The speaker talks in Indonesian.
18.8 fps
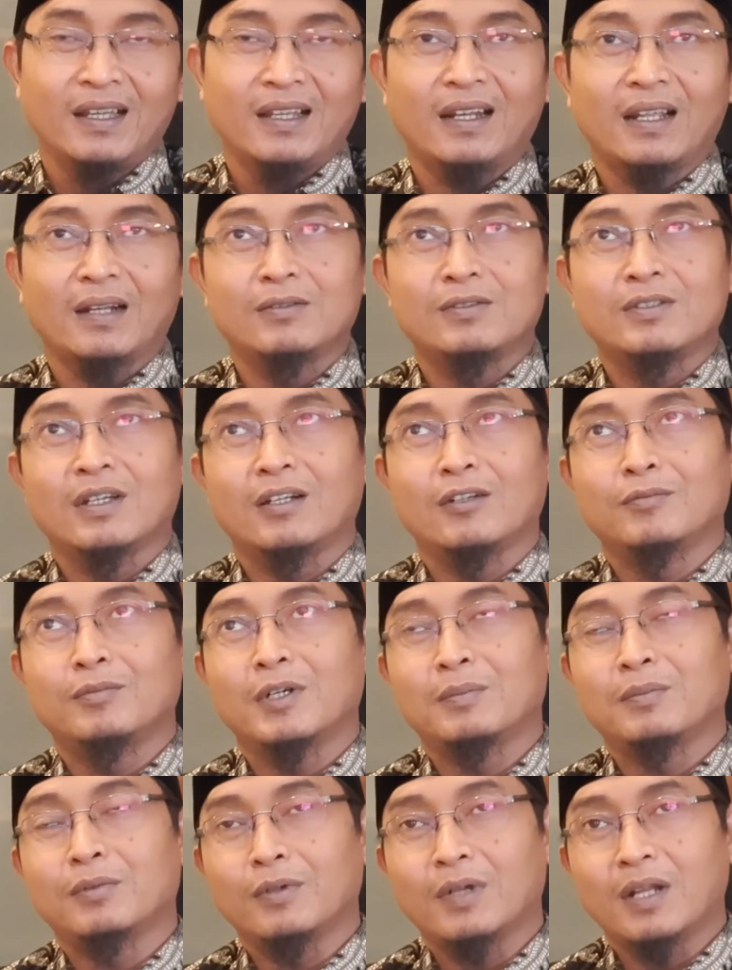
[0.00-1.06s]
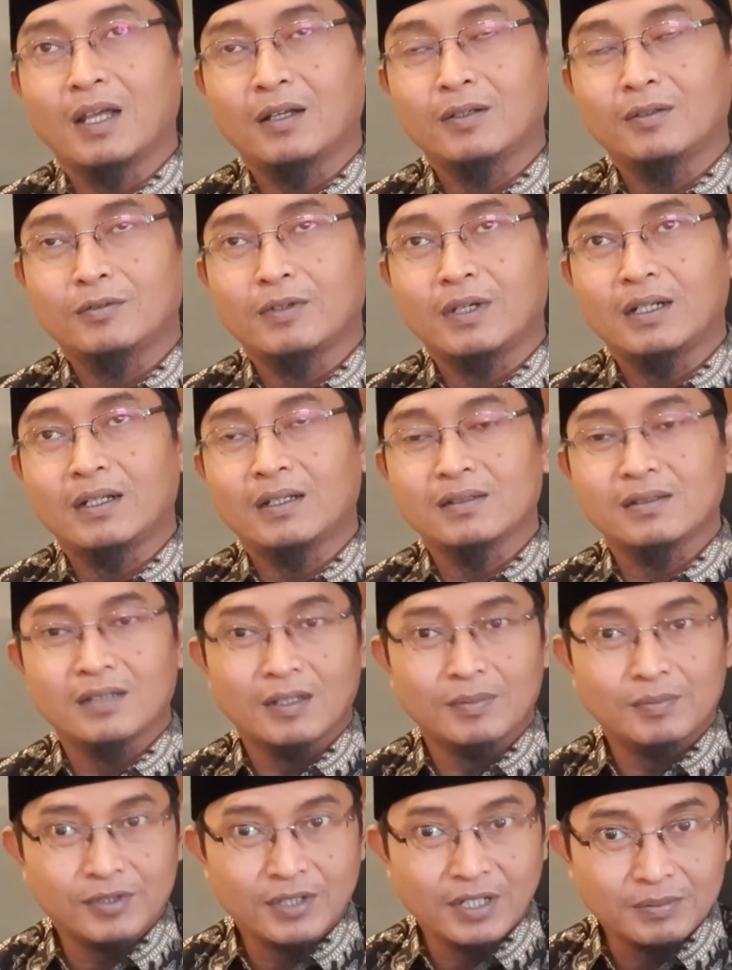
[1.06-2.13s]
Lalu jangan lupa pula untuk Anda
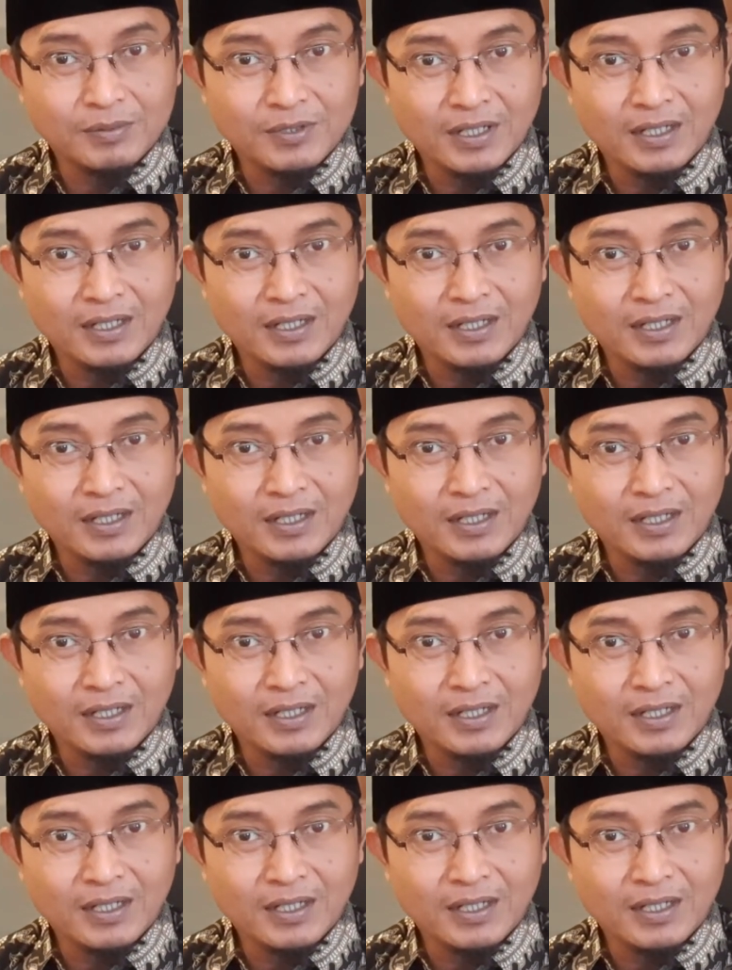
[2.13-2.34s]
subscribe